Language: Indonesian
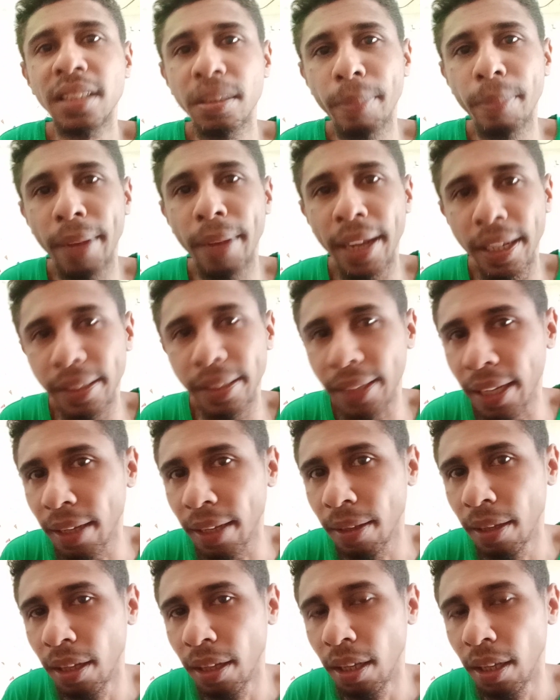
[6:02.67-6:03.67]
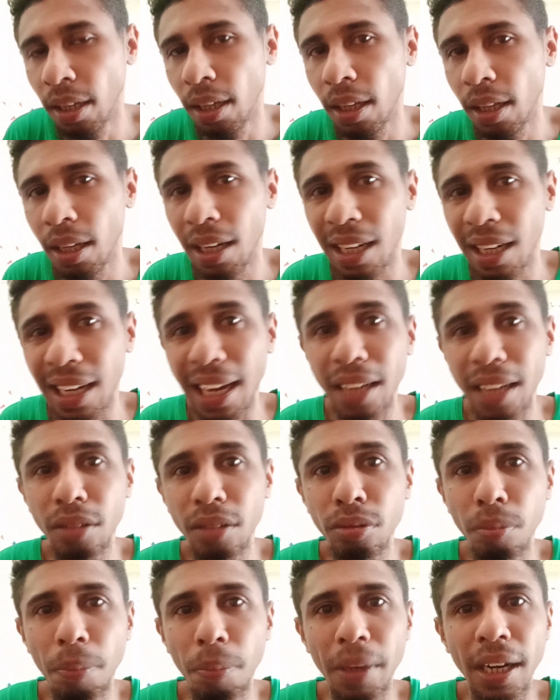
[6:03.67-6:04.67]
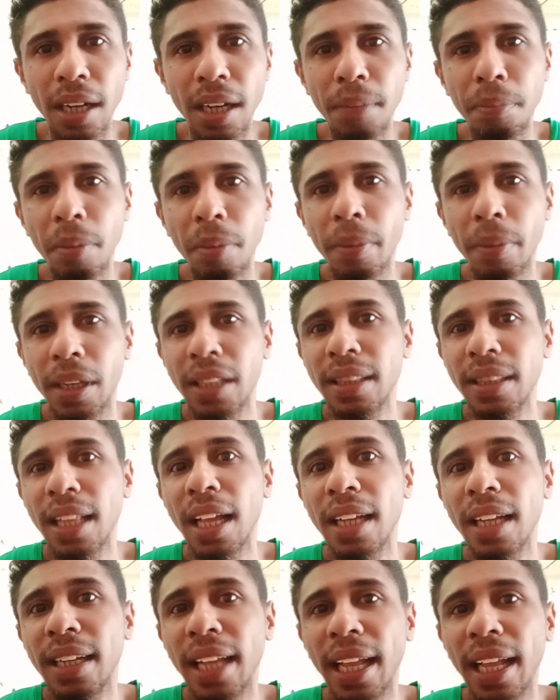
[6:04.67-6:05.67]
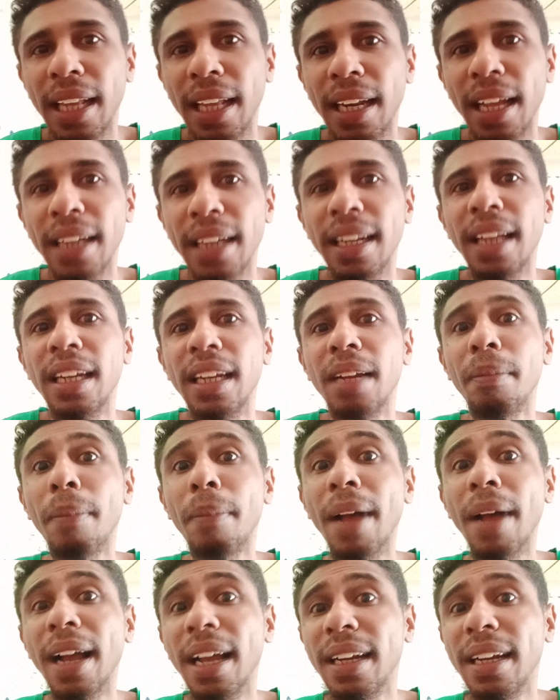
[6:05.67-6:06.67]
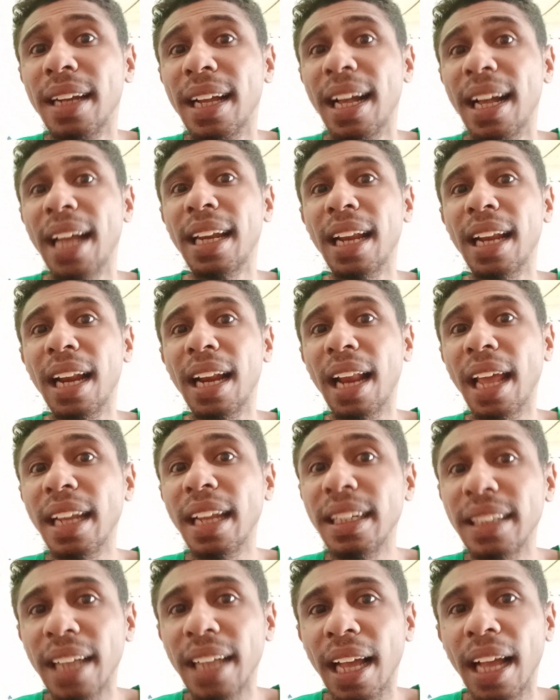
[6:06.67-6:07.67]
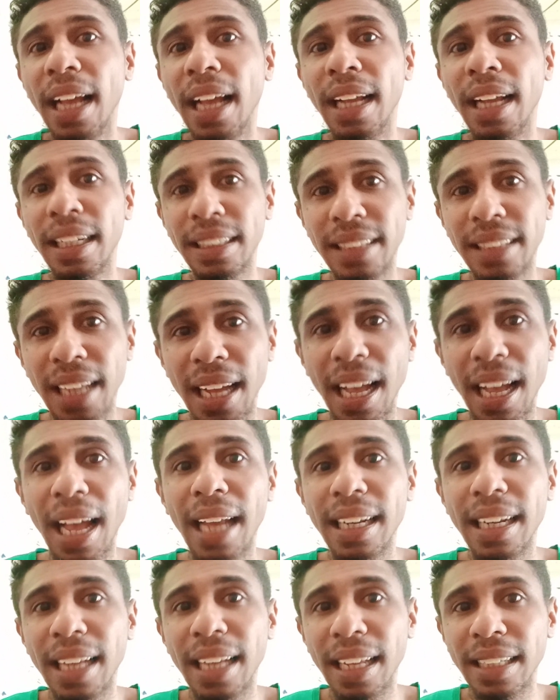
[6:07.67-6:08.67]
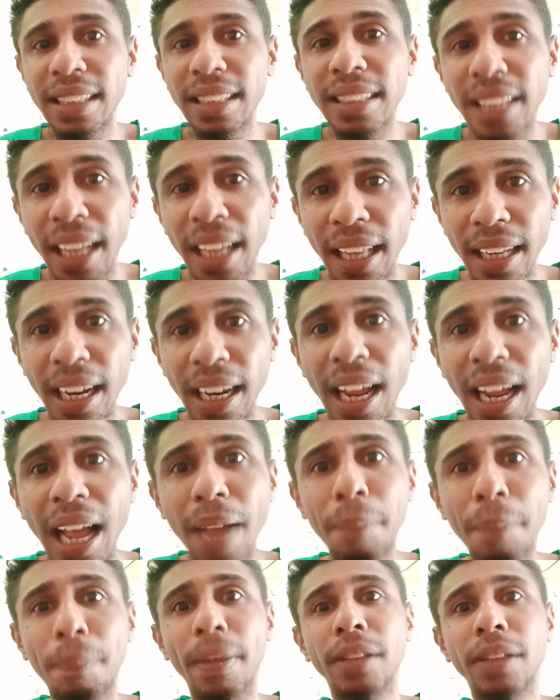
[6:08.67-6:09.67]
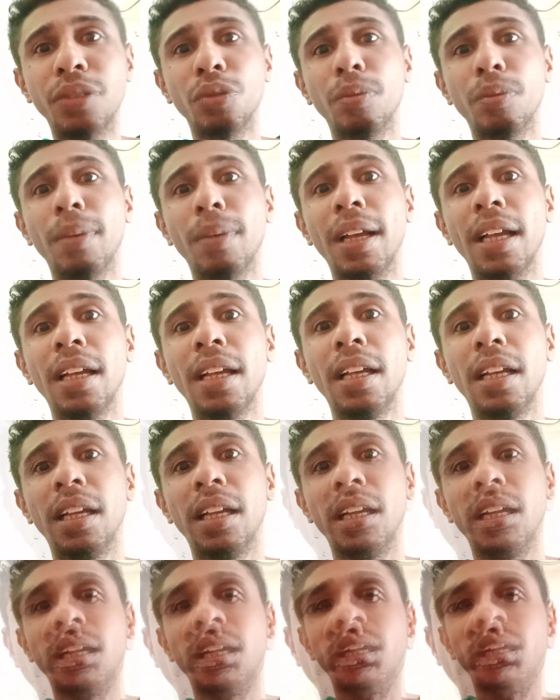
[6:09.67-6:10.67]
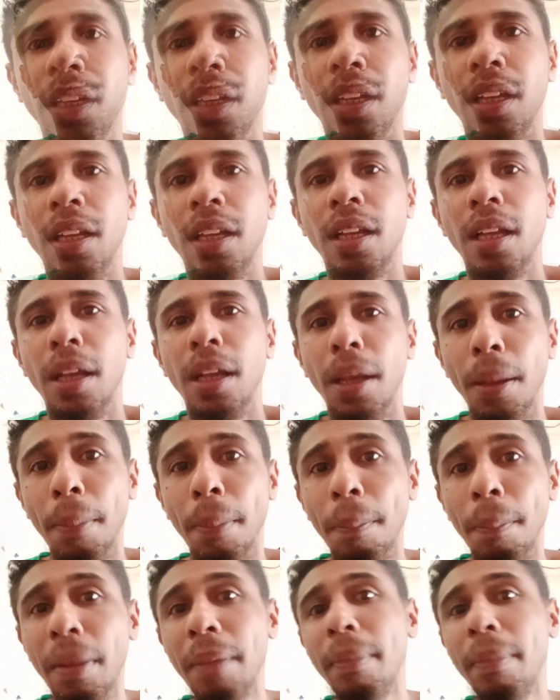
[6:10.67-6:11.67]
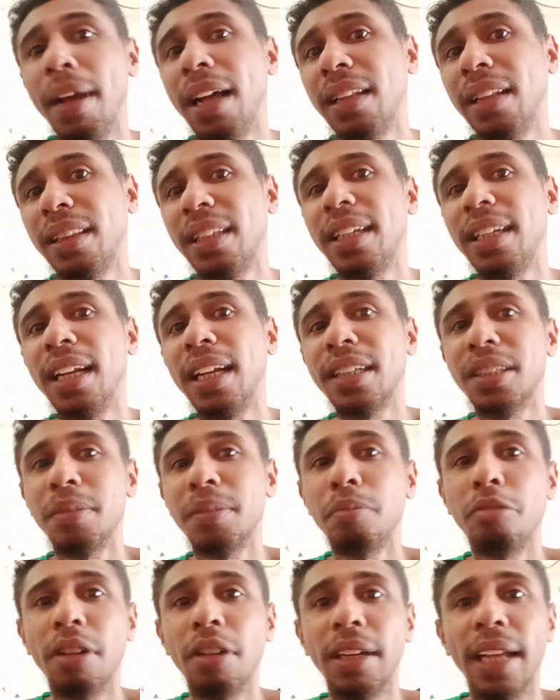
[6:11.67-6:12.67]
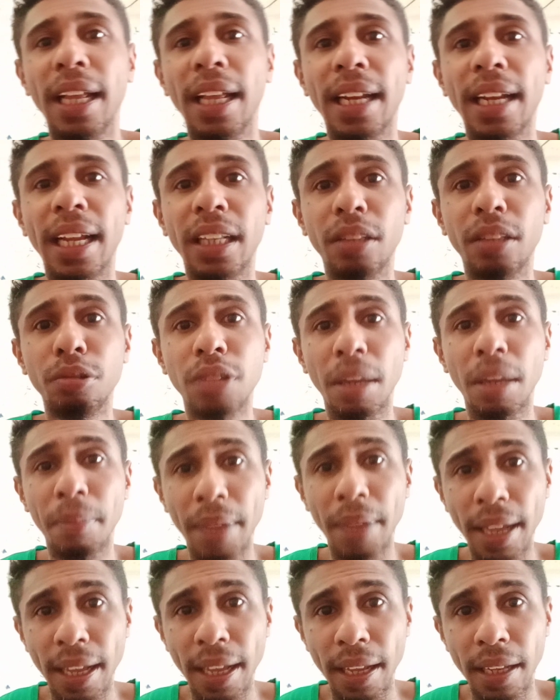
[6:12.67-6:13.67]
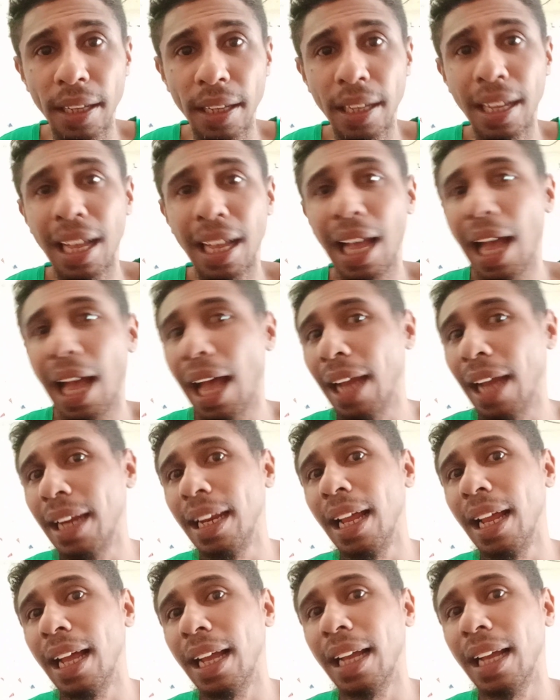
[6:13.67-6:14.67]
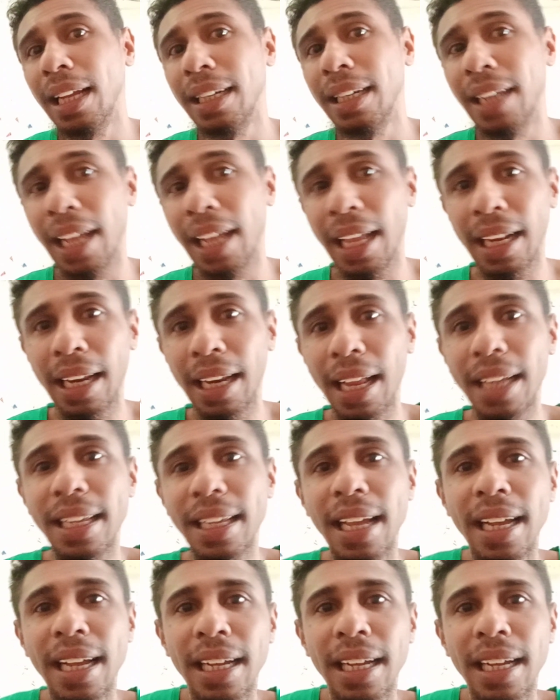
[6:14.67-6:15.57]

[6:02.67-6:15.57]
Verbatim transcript: sebagainya. Lalu peran pemerintah daerah dan lembaga negara lainnya yang ada di daerah apa coba? Memang tidak semua daerah itu sama. Ada daerah yang